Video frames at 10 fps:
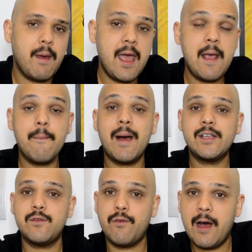bem,
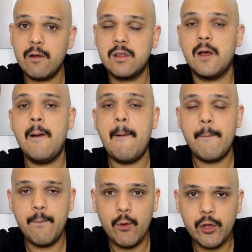bate falta
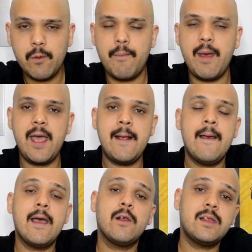muito bem,
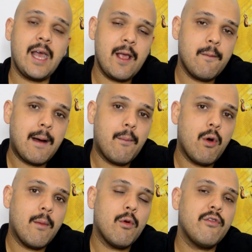tem uma
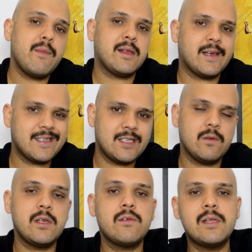boa
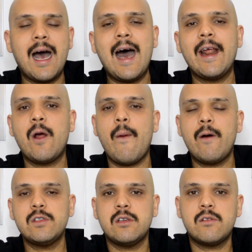movimentação dentro da área, não é
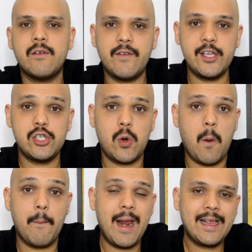um centroavante
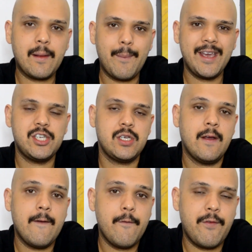completamente
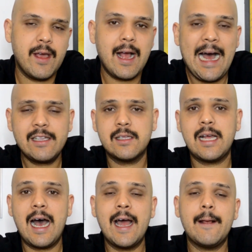fincado dentro
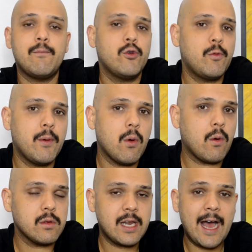da área, muito pelo
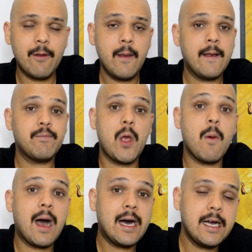contrário, tem um
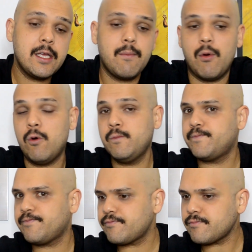arranque bom,